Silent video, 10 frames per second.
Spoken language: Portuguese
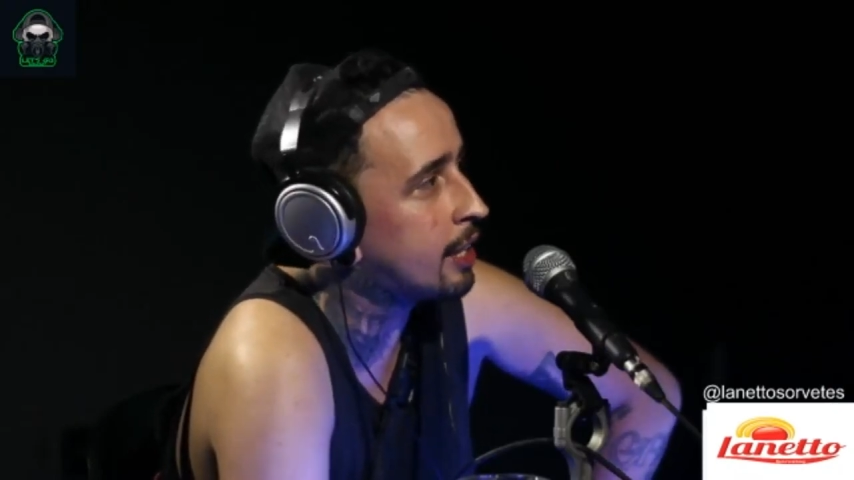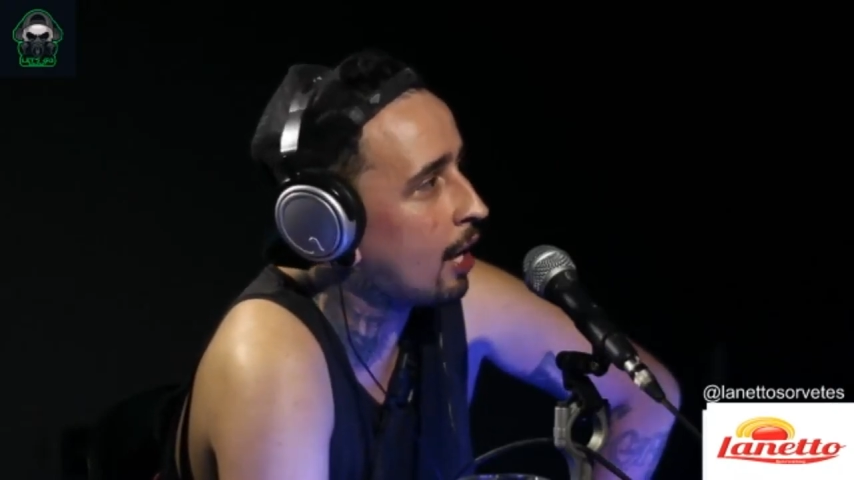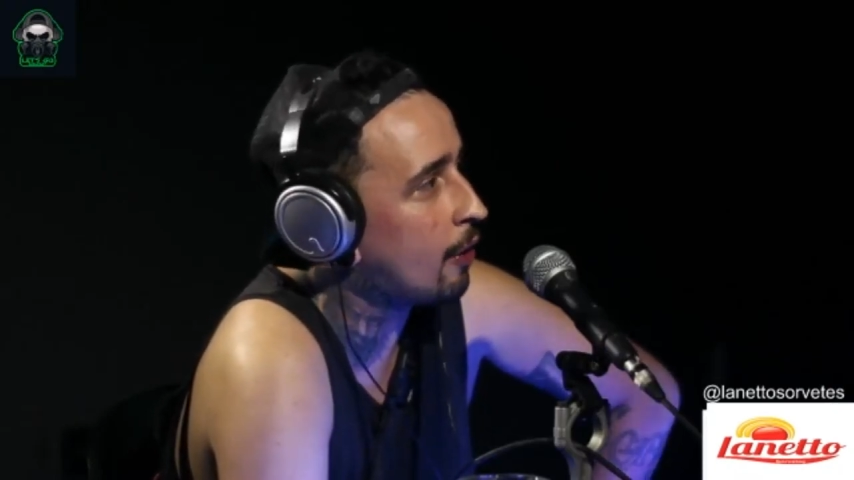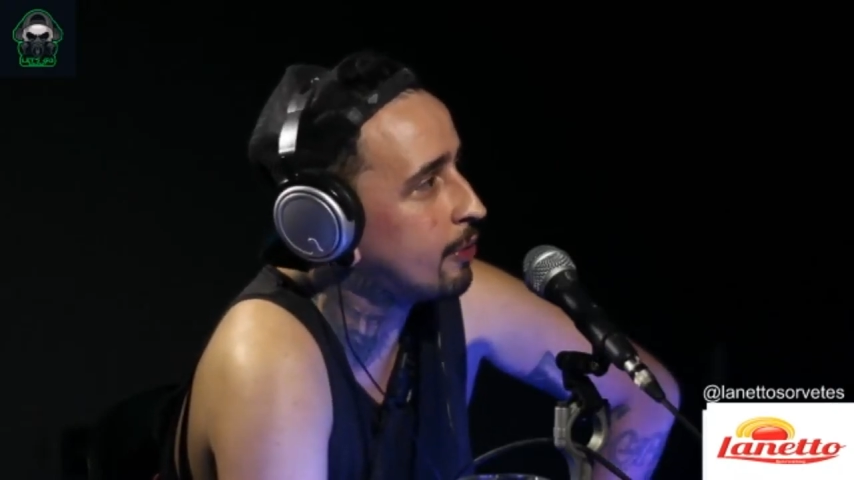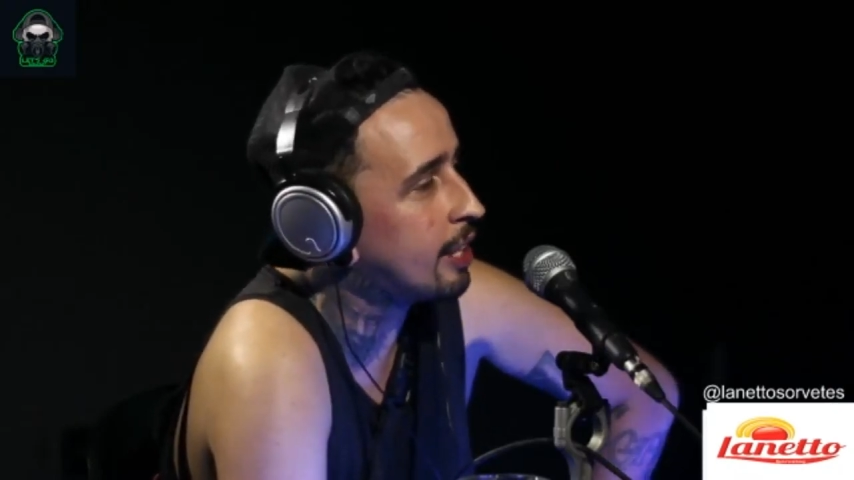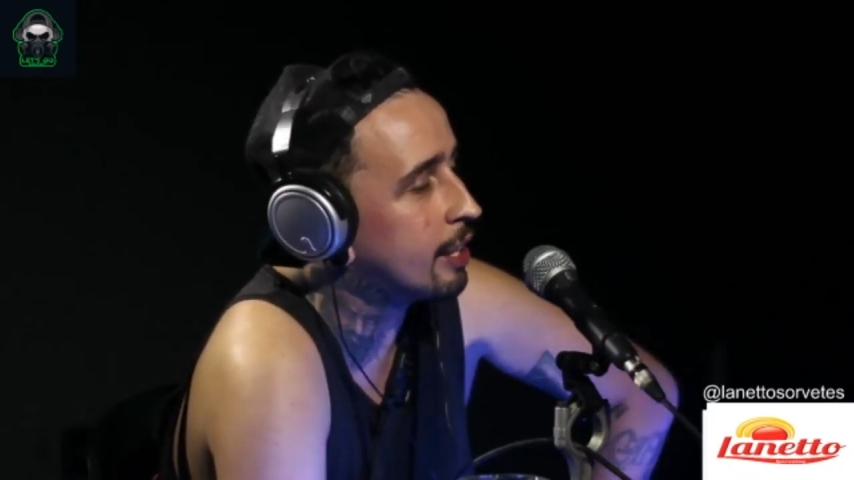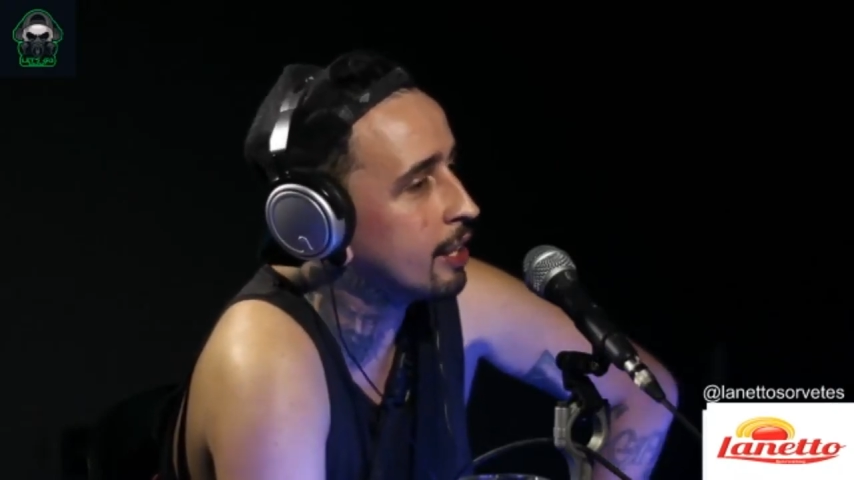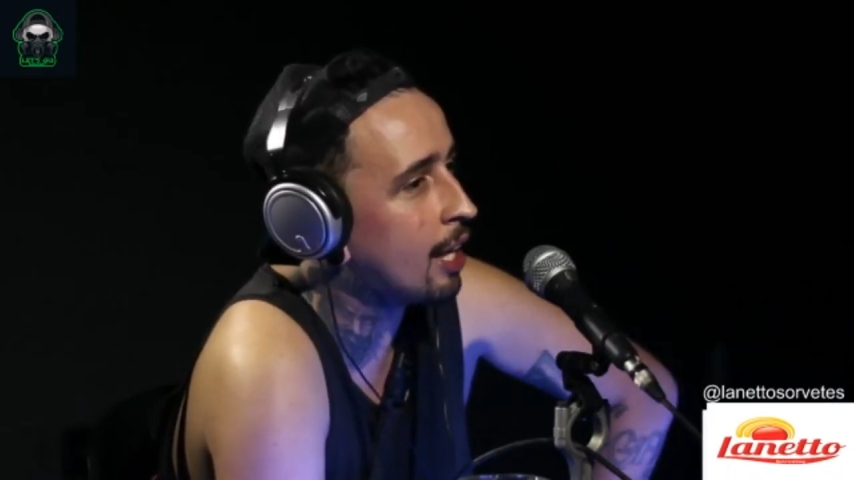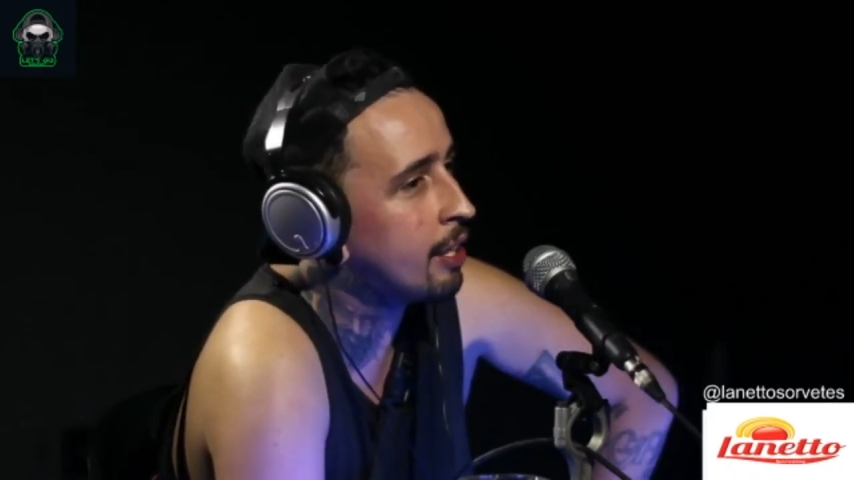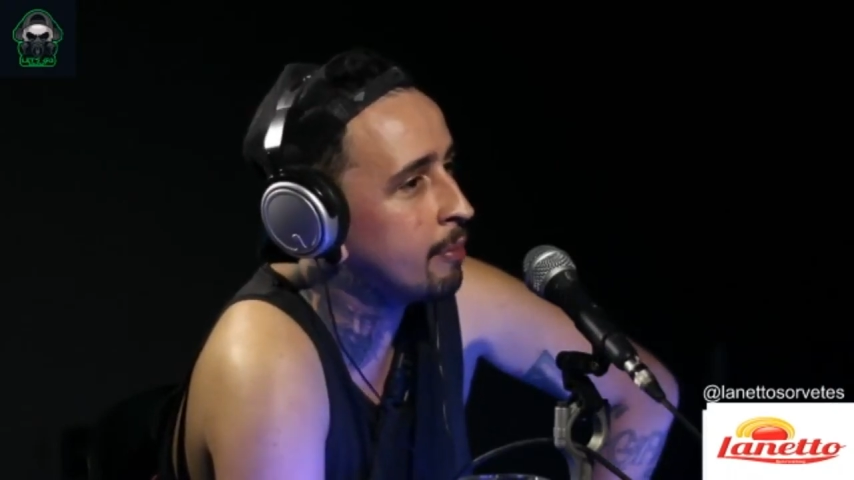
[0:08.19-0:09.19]
da aldeia
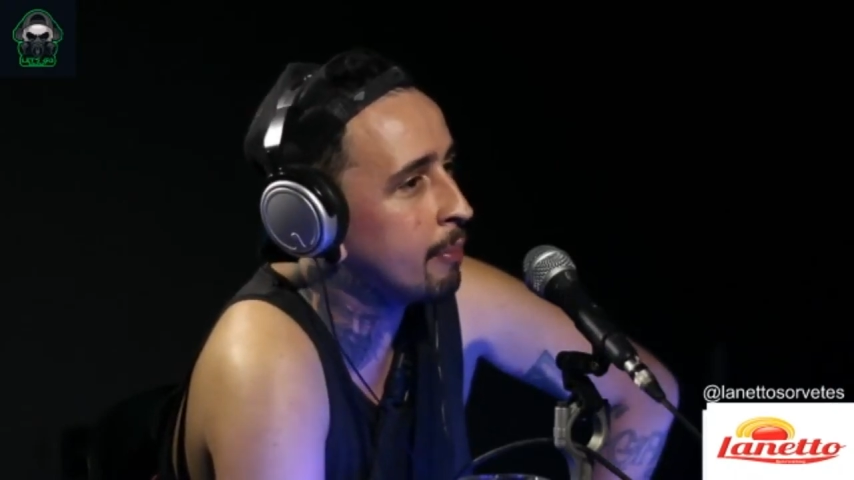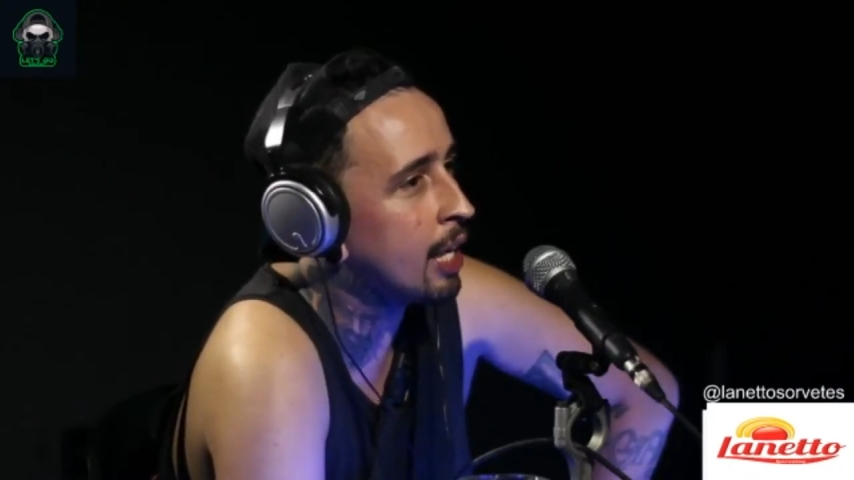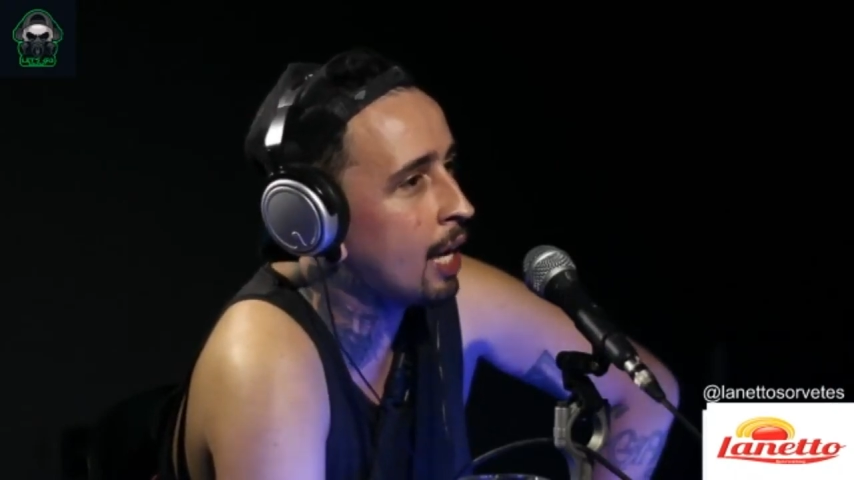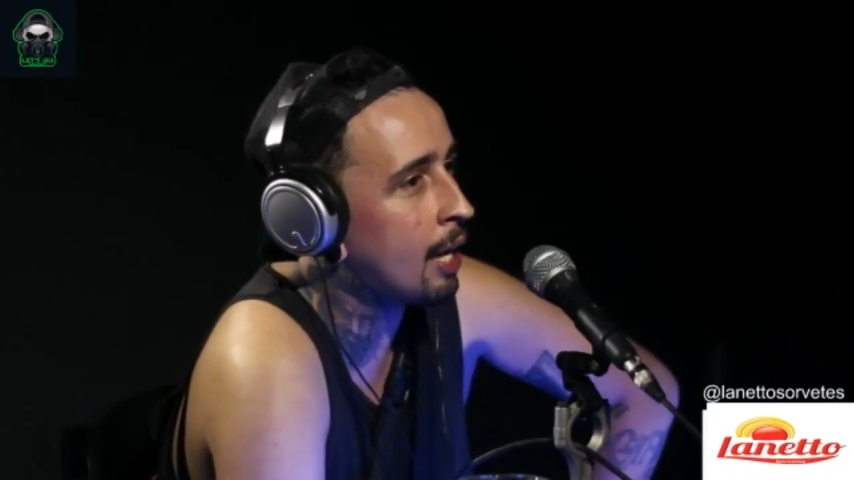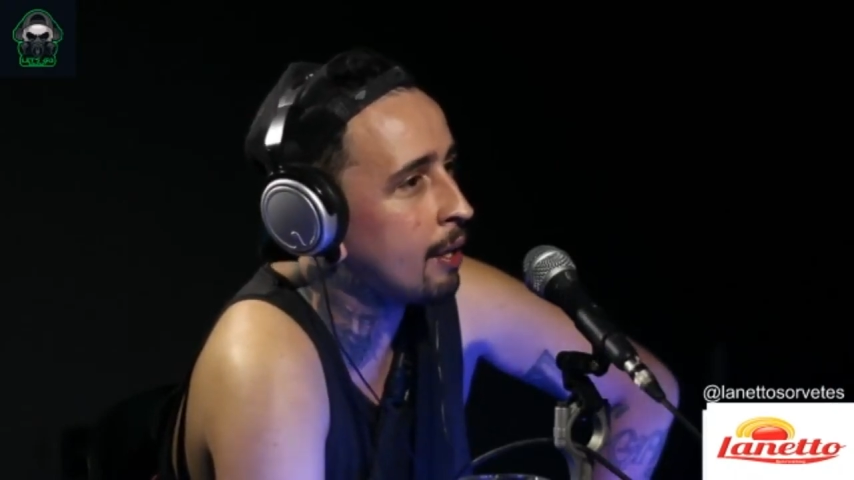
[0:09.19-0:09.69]
Valeu, lá em BH,